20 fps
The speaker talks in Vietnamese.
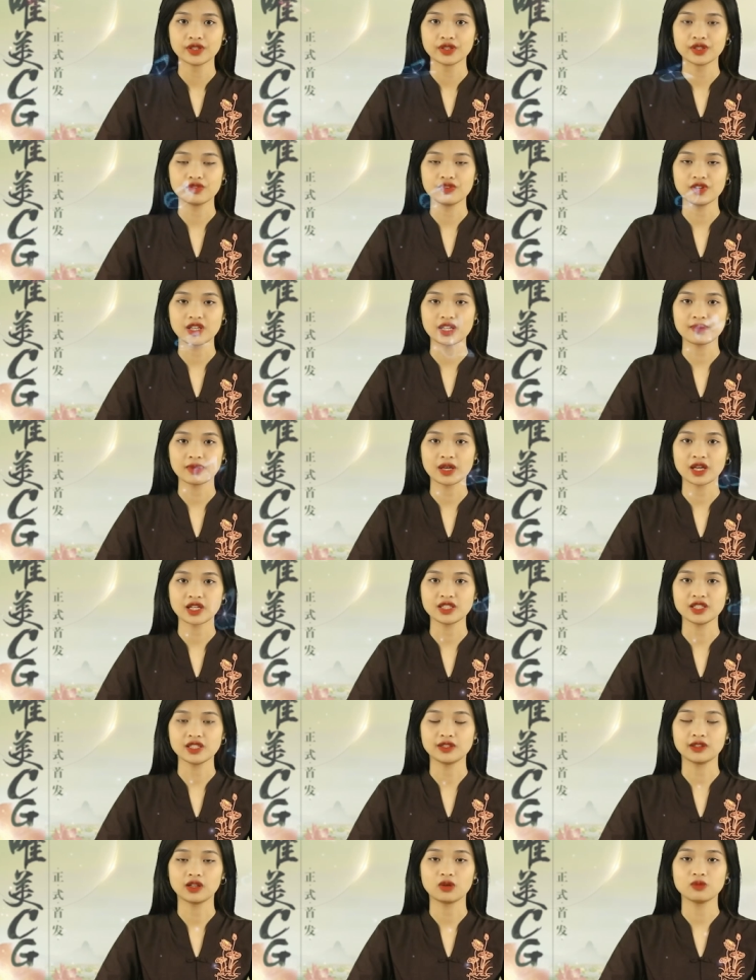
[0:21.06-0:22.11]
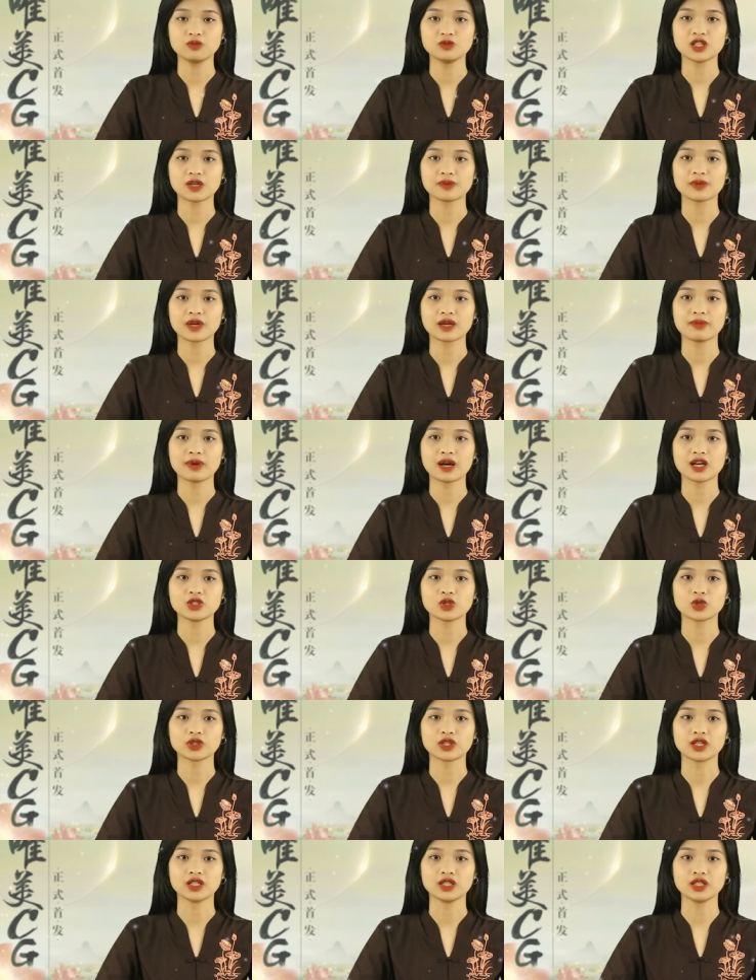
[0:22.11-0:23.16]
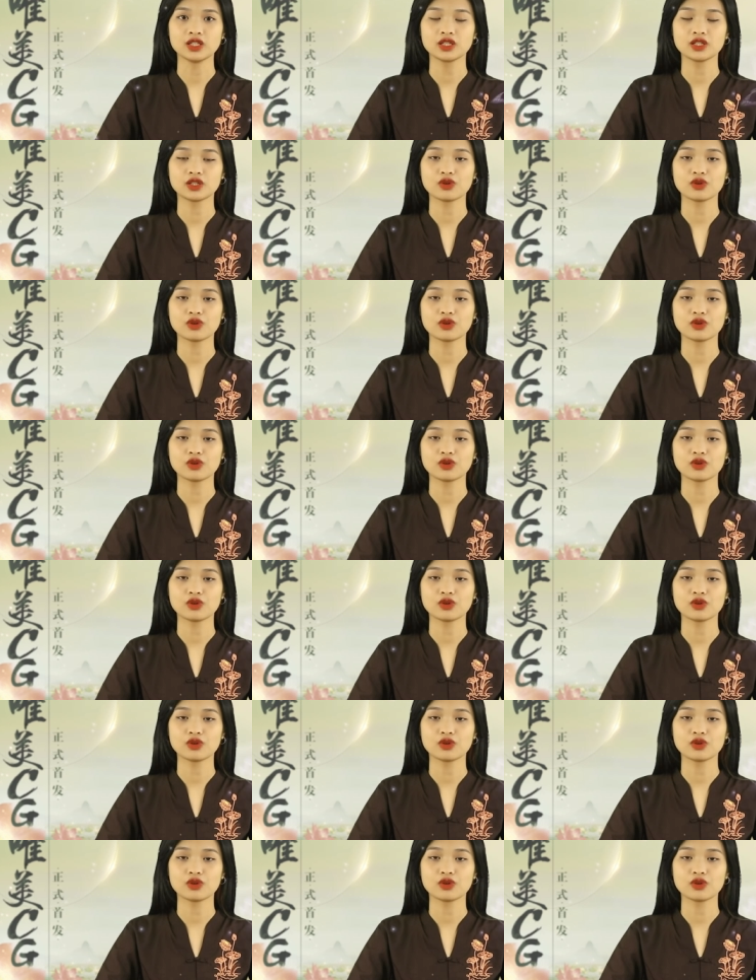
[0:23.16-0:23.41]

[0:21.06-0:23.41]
Tử vi năm 2023 cho thấy